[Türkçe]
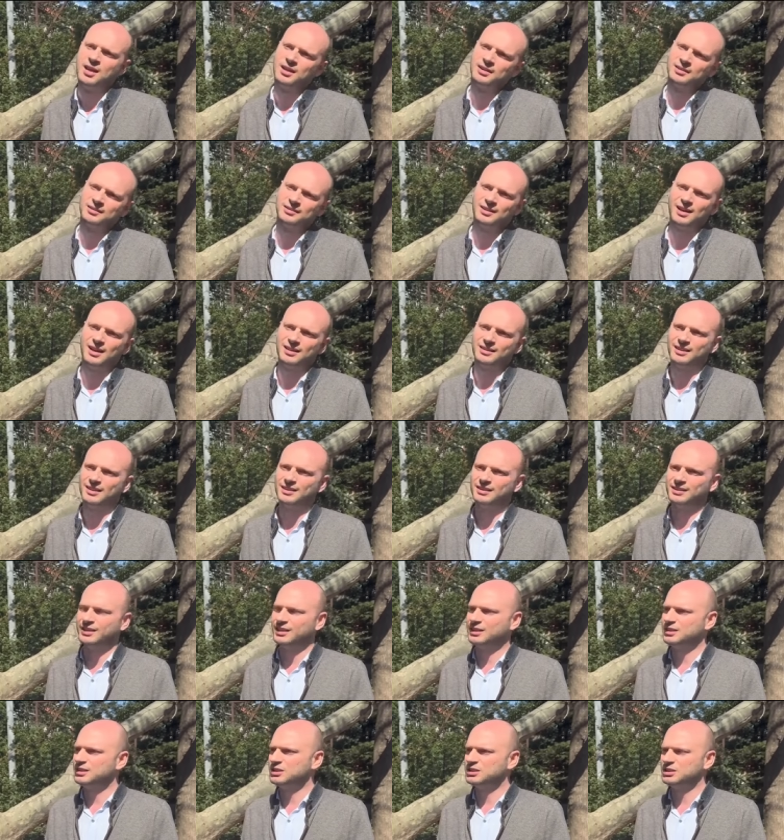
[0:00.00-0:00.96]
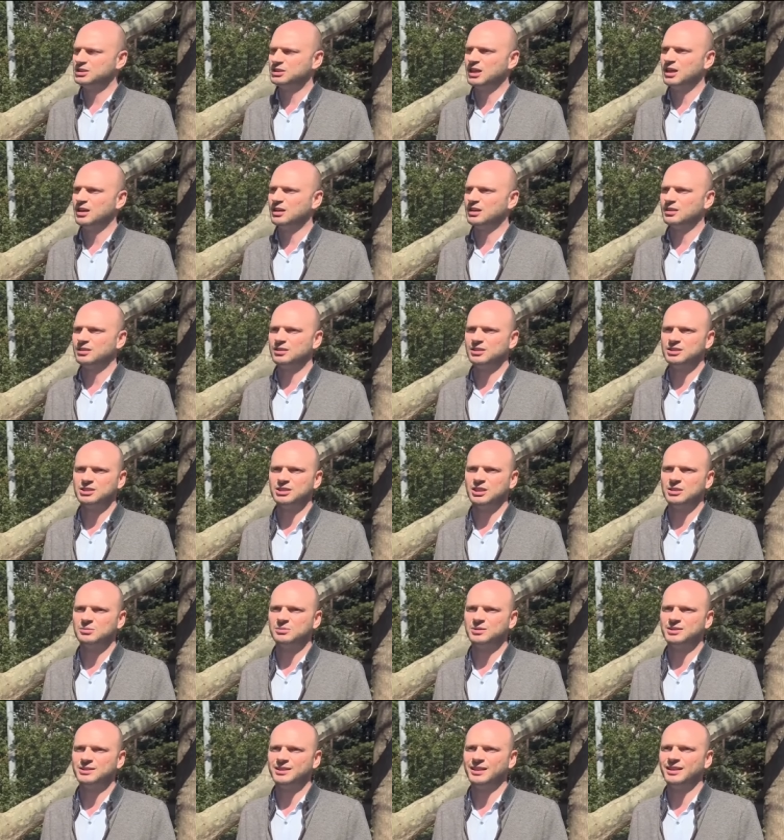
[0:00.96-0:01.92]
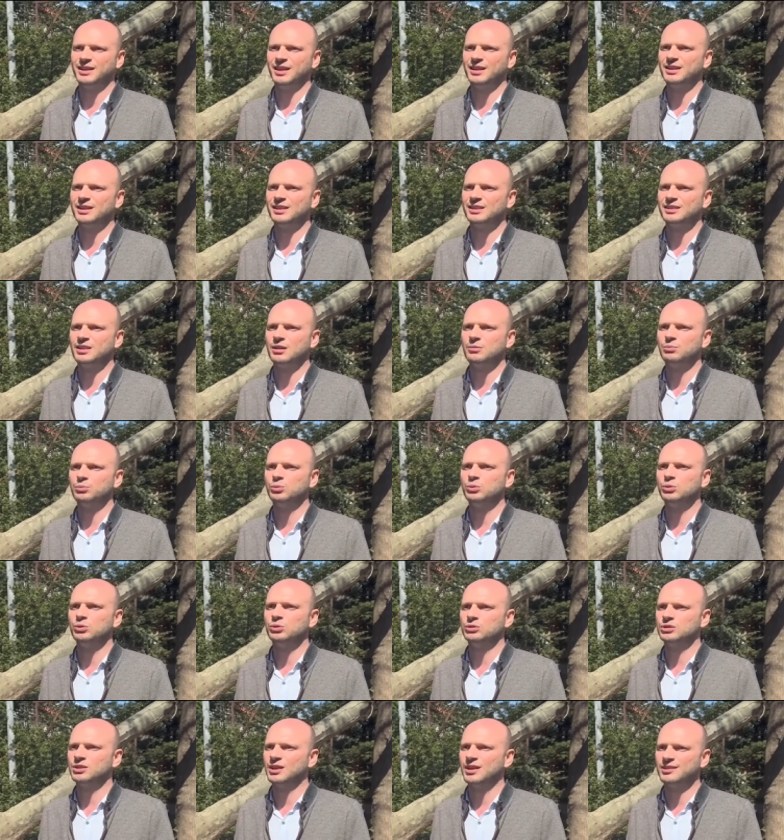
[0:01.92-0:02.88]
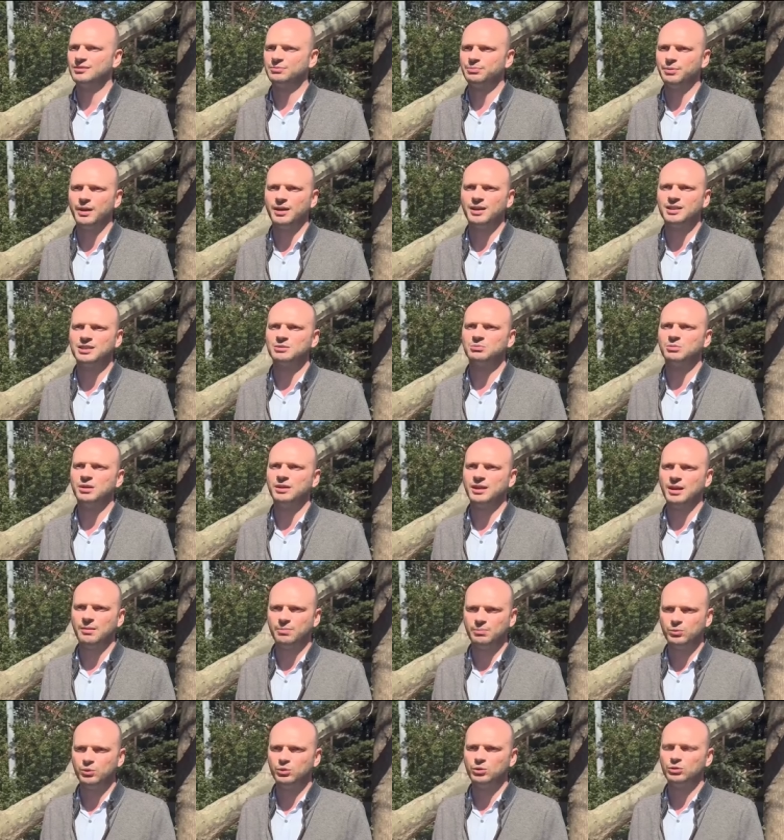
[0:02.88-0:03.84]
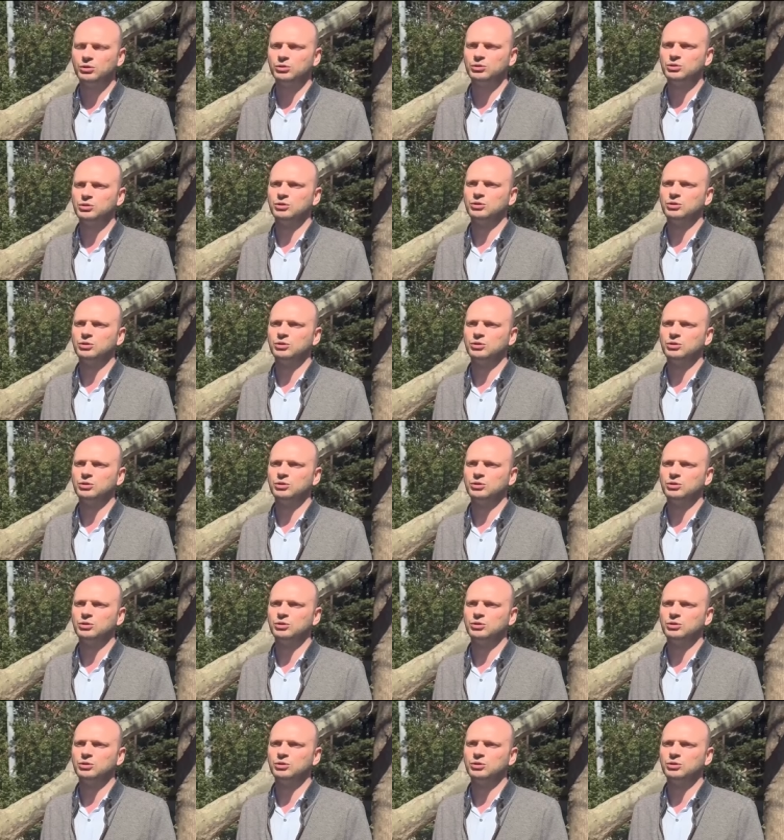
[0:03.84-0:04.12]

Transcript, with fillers: Zaten diğer arkadaşlarımız genellikle bu tarz paylaşımlar yapmıyordu.